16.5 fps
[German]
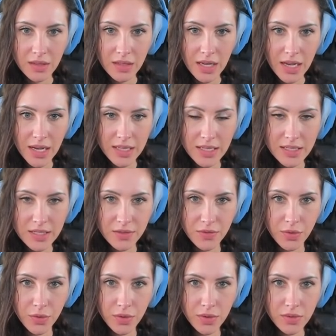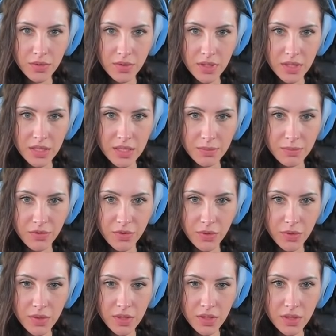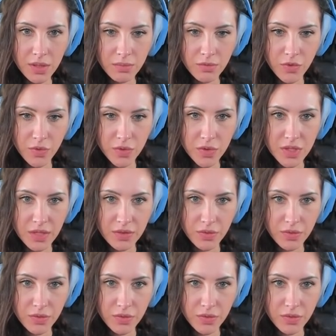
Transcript: Ah, jetzt ein Föhn. Okay, ich habe einen Föhn genommen. Wofür ist der